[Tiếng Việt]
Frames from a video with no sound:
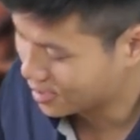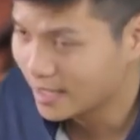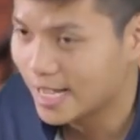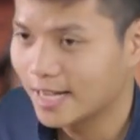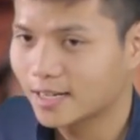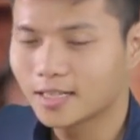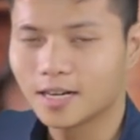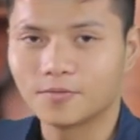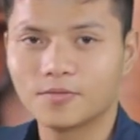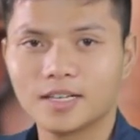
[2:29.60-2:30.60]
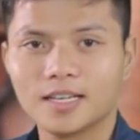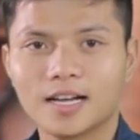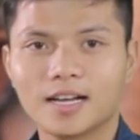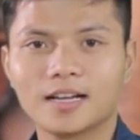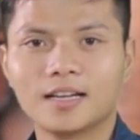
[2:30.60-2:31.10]
dễ dàng kết hợp với
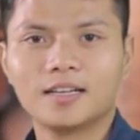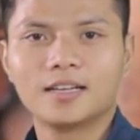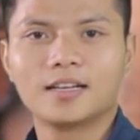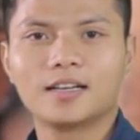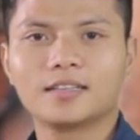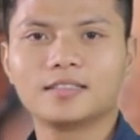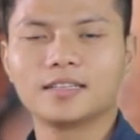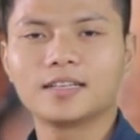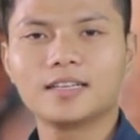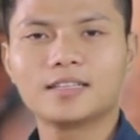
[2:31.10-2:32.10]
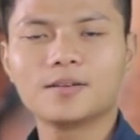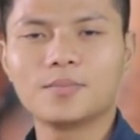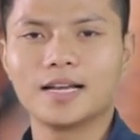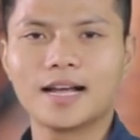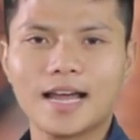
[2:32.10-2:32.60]
uh, uh, những cái
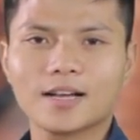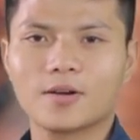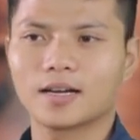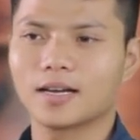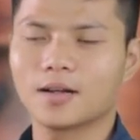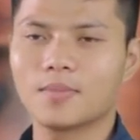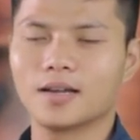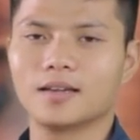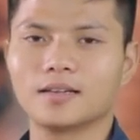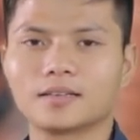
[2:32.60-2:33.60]
thiết bị khác hoặc là các bị